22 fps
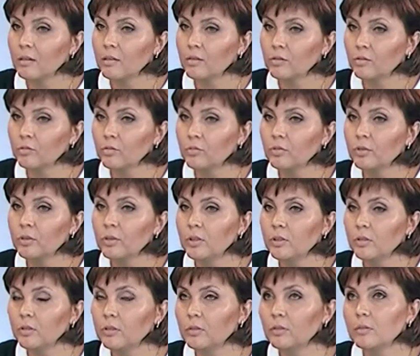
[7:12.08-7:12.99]
Ну вот
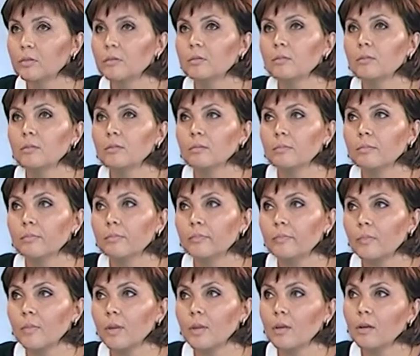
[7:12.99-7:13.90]
э,
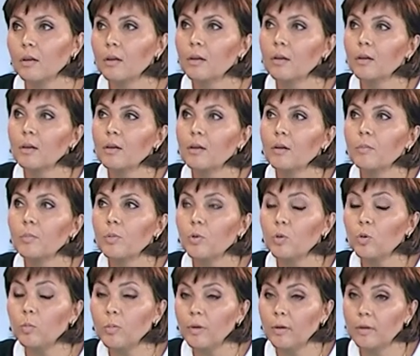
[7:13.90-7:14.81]

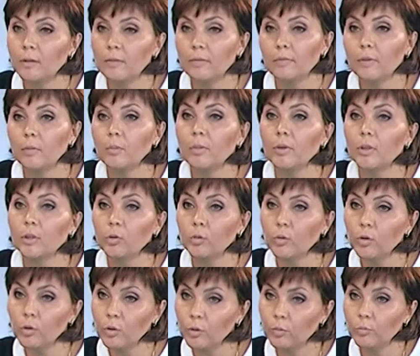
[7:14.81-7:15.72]
проба в
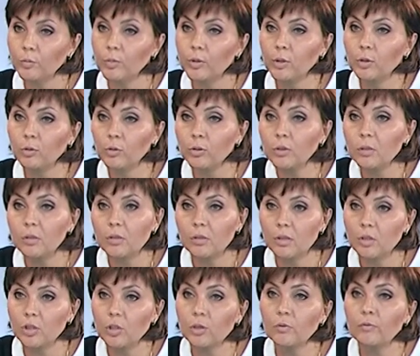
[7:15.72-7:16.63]
лабораторию приходит
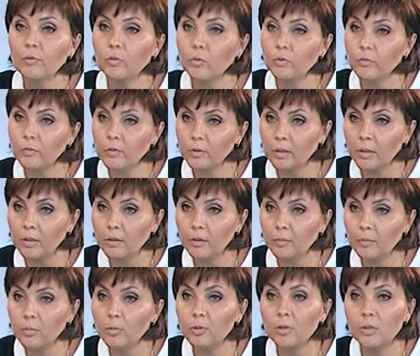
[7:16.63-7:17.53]
зашифрованной
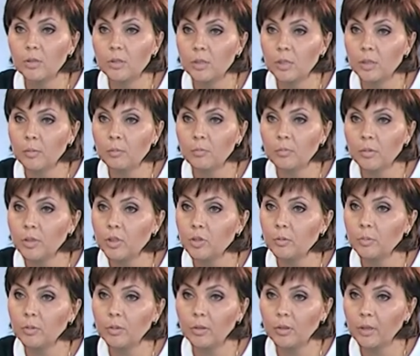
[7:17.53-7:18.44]
по системе
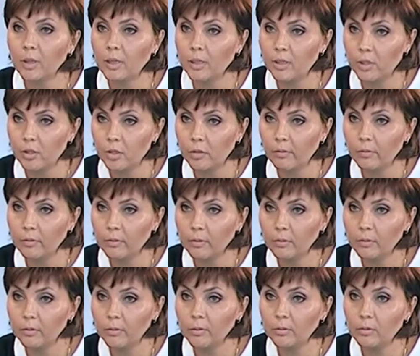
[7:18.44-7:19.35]
менеджмента качества.
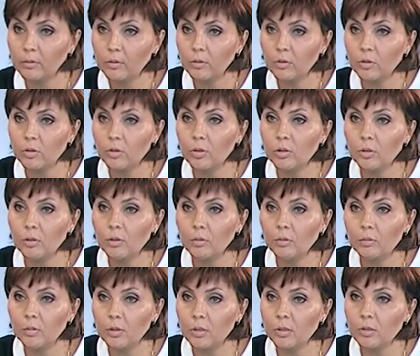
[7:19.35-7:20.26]
Зачем? То есть,
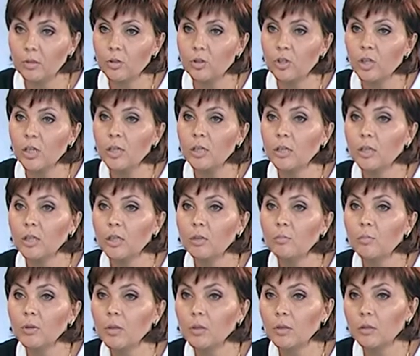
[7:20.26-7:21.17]
изначально
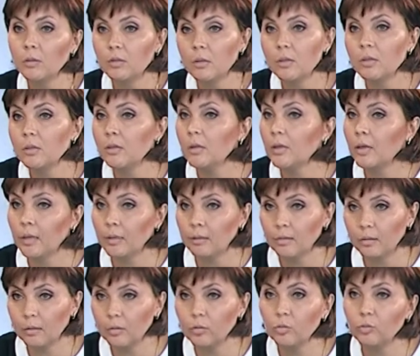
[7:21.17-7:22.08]
химик не знает,
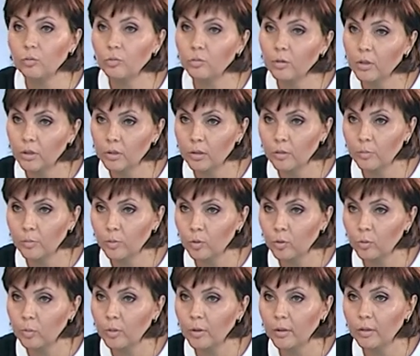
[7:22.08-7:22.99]
откуда эта
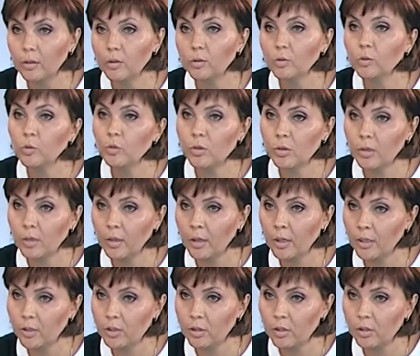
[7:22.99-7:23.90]
проба, кто
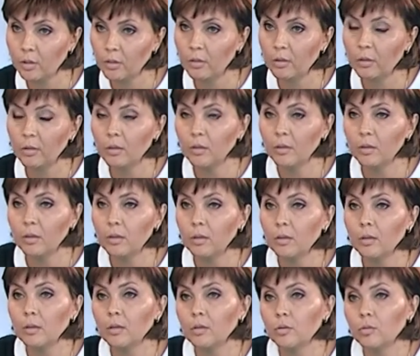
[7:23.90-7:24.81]
заказчик. Угу.
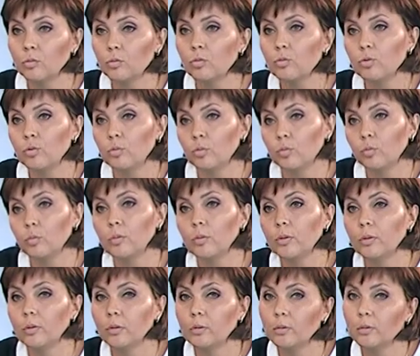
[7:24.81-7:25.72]
Ну,
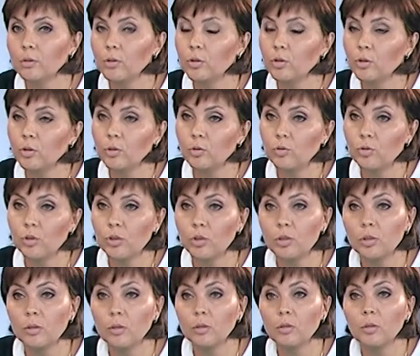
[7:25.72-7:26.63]
чтобы Вы
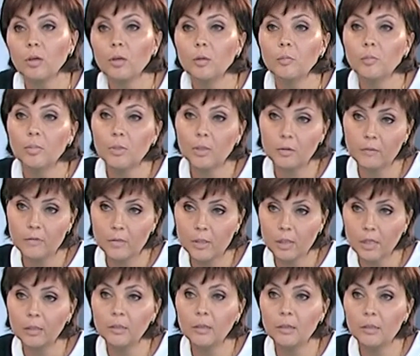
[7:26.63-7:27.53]
исключить предвзятое
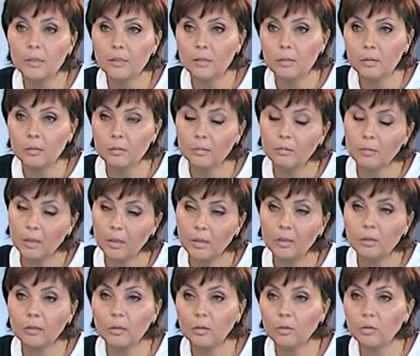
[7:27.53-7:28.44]
предвзятость, отношение.
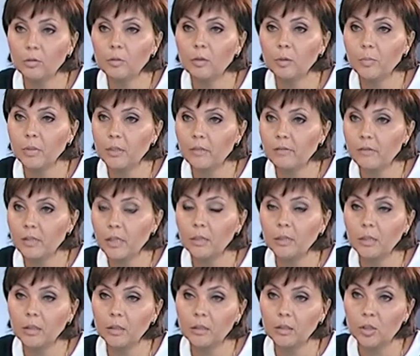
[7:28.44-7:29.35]
да, какое-то
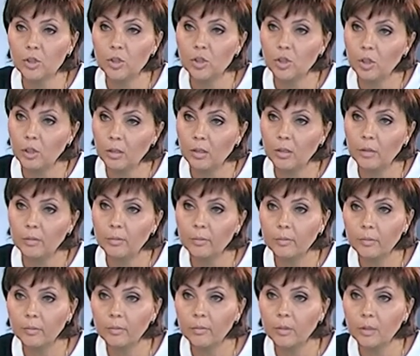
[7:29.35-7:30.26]
предвзятое отношение.
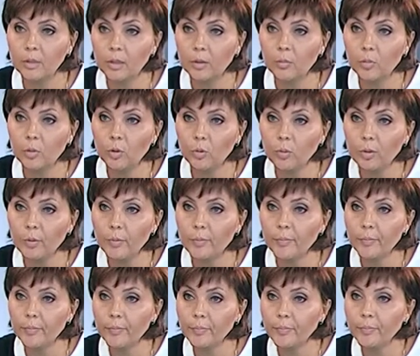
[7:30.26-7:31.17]
У вас в лаборатории проблеме.
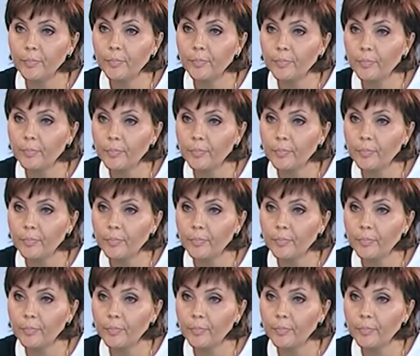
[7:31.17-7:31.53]
сколько людей